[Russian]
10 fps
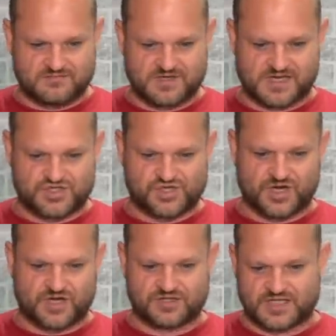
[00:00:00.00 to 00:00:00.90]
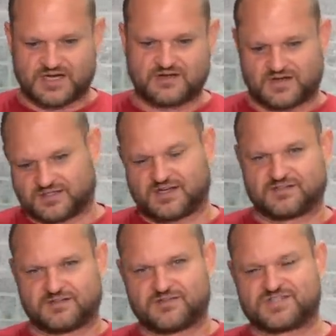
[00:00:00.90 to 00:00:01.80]
качели так, а
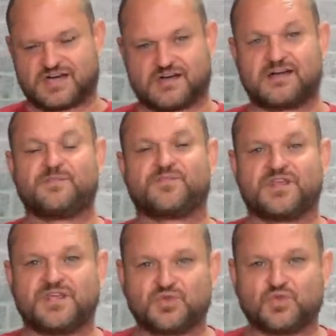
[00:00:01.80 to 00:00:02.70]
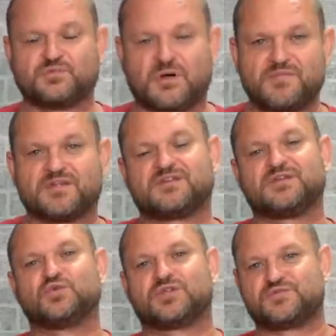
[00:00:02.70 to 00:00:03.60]
так на весах. Идут моменты,
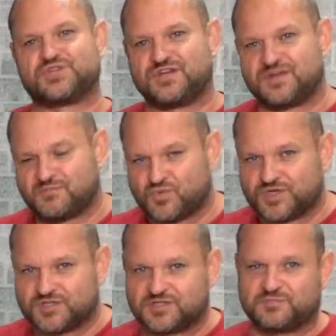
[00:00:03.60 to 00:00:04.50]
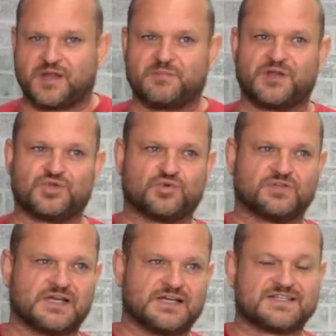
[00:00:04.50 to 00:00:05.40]
идут общения, будет этот
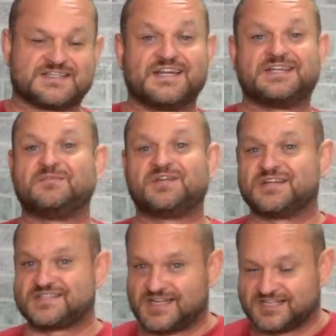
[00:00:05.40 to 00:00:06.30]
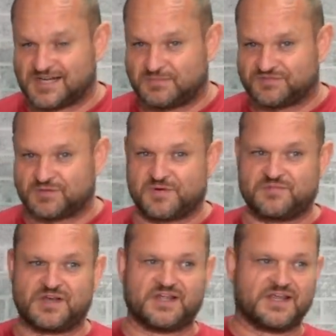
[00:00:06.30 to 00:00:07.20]
приобретен с этим недостатком
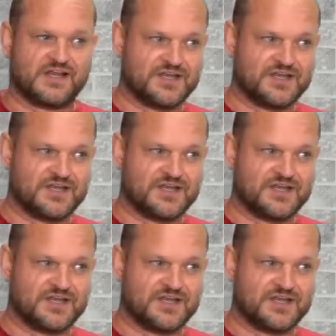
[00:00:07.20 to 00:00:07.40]
автомобиль или